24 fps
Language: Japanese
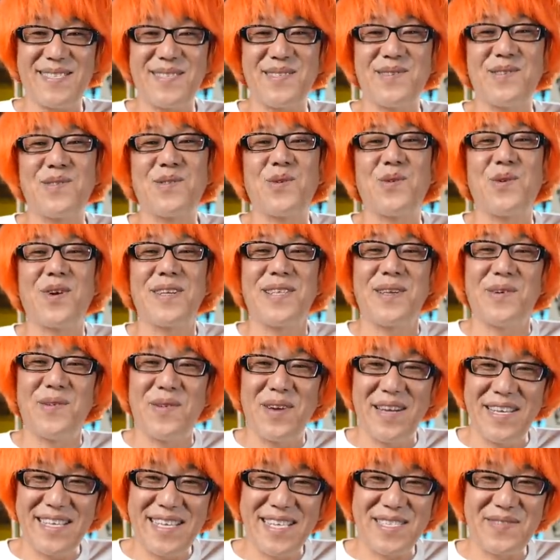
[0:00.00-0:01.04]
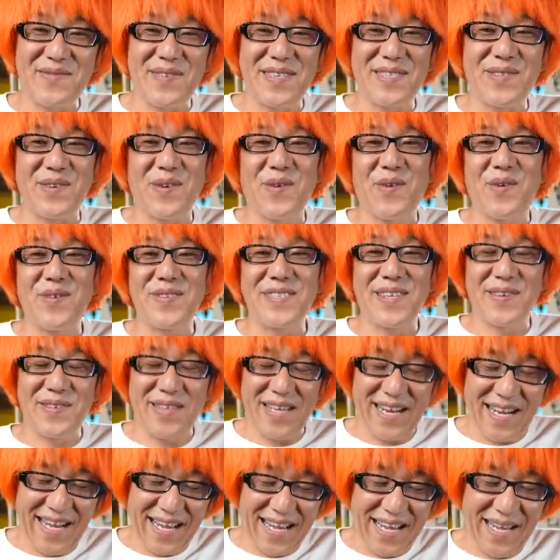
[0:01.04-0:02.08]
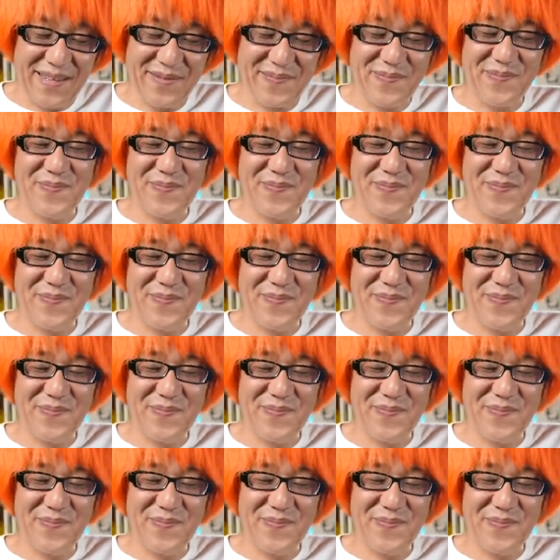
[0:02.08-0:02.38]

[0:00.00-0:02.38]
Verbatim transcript: 次の動画でお会いいたしましょう。さようなら。